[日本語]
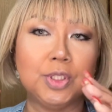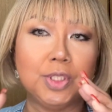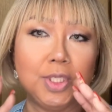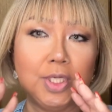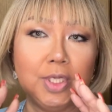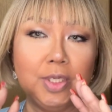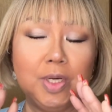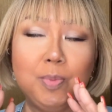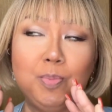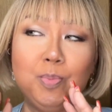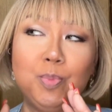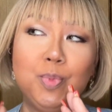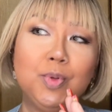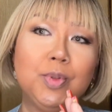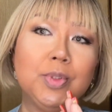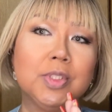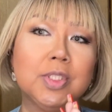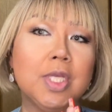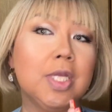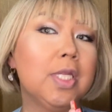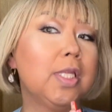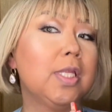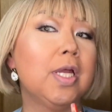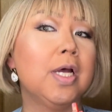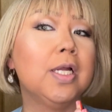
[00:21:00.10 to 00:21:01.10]
リップつ
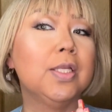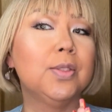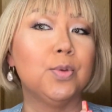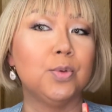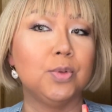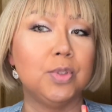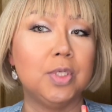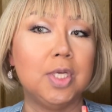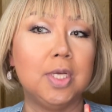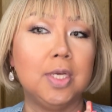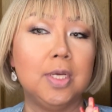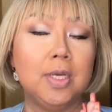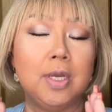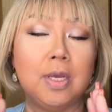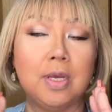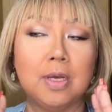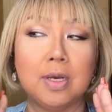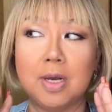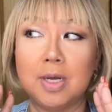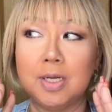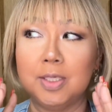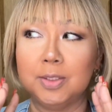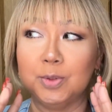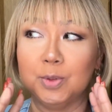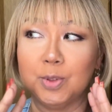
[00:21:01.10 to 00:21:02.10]
けた後に、
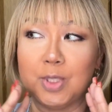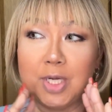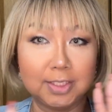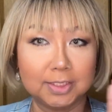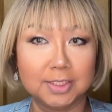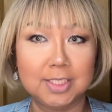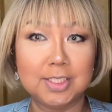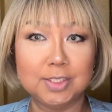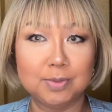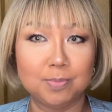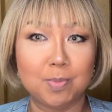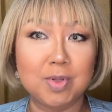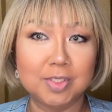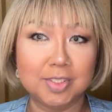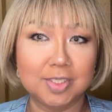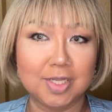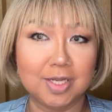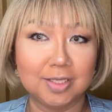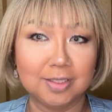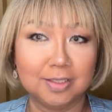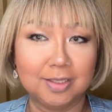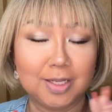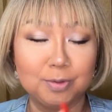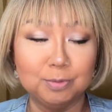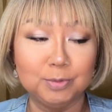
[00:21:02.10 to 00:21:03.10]
あの、完成しまし
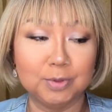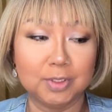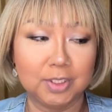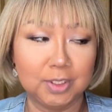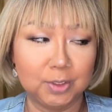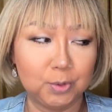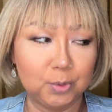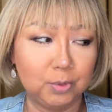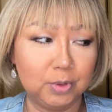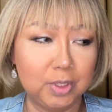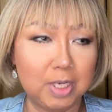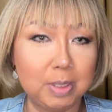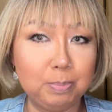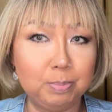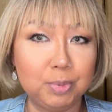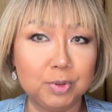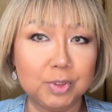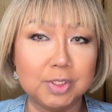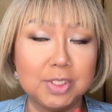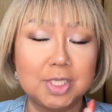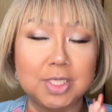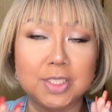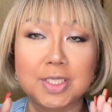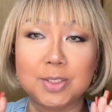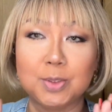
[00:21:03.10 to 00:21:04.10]
たってやるんだけど、リップ
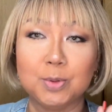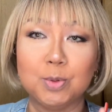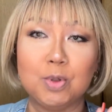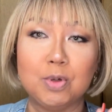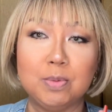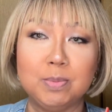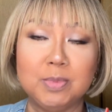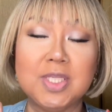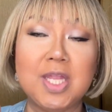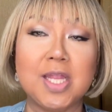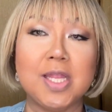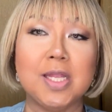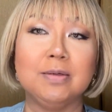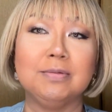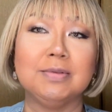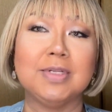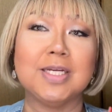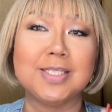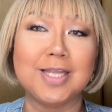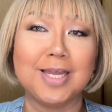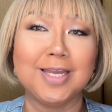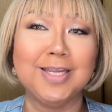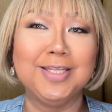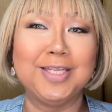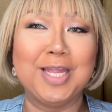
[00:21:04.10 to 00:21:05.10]
つけたところ見せてくだ
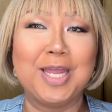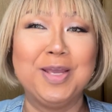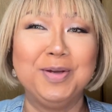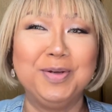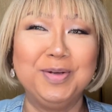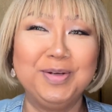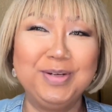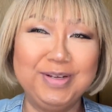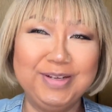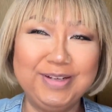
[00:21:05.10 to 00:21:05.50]
さいっていう